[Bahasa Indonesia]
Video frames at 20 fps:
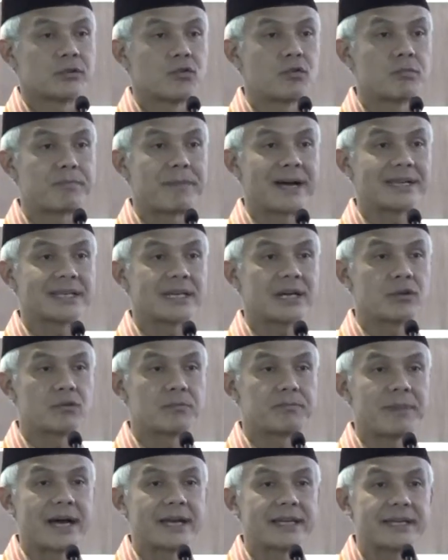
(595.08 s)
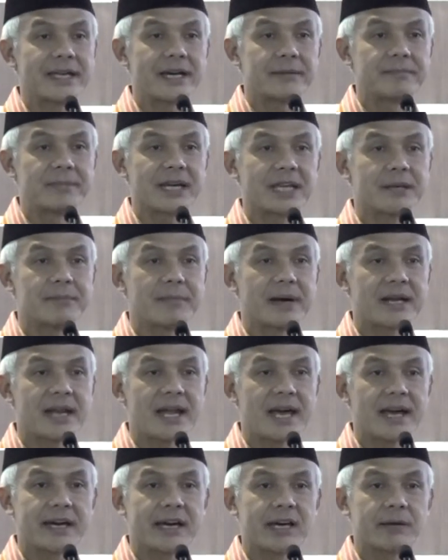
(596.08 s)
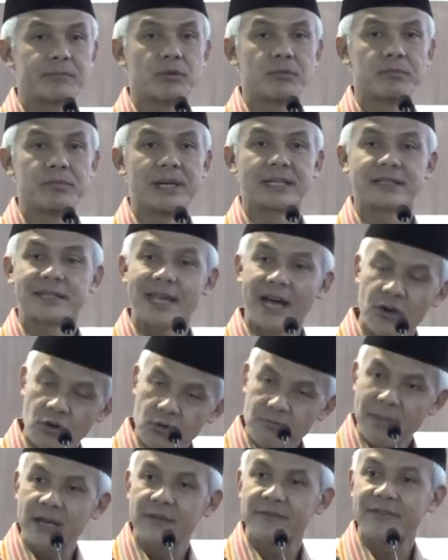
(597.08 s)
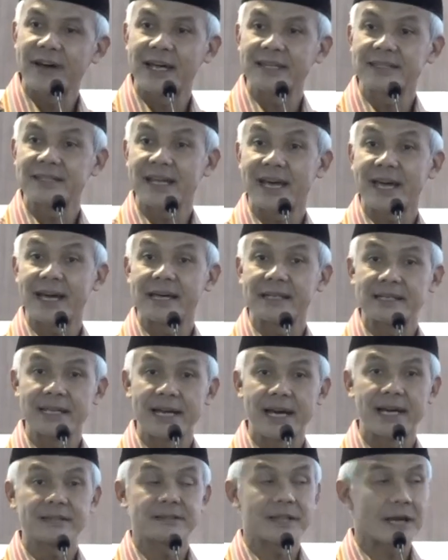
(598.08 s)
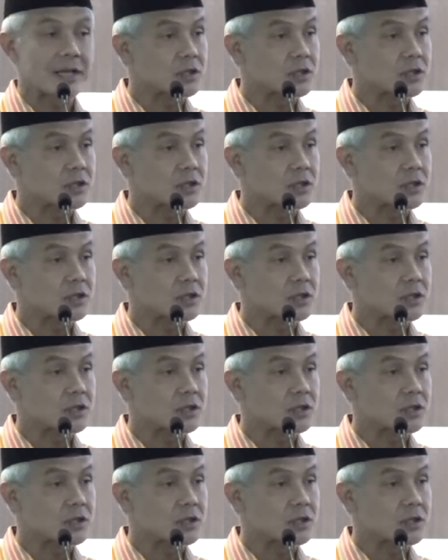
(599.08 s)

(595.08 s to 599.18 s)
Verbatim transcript: upaya-upaya bagaimana agar publik tahu manfaatnya ada,